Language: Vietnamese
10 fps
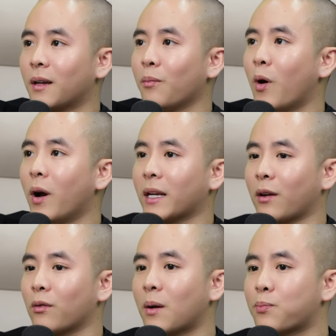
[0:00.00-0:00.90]
những cái mô
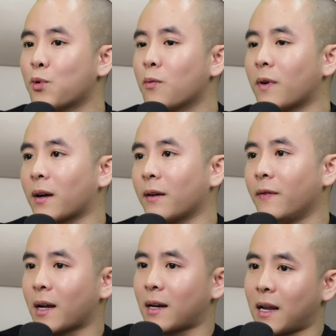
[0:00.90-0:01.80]
hình này nó tập trung vào
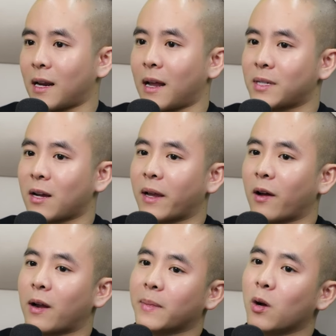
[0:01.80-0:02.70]
cái việc là làm sao
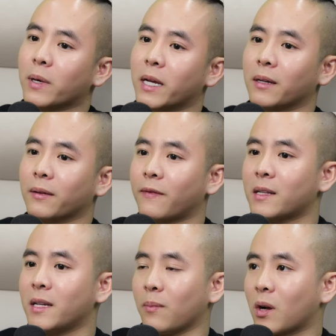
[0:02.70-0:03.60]
kéo đám đông đến,
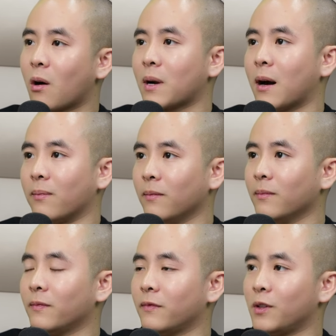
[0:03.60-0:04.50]
phát triển một cộng đồng.
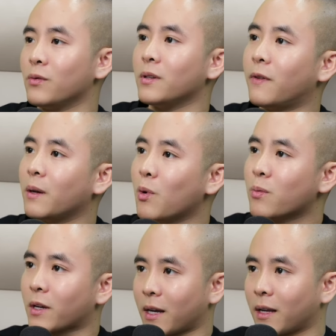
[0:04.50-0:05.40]
Ví dụ như
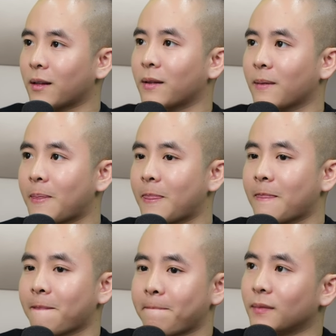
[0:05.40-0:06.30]
Facebook chẳng hạn.
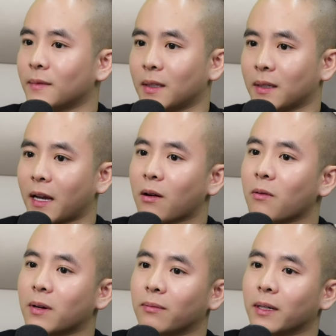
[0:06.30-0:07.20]

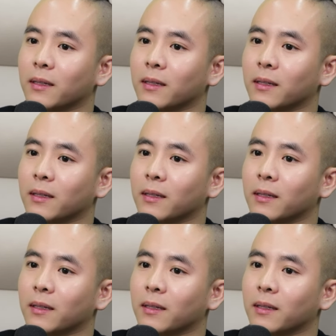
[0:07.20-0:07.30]
Kéo cộng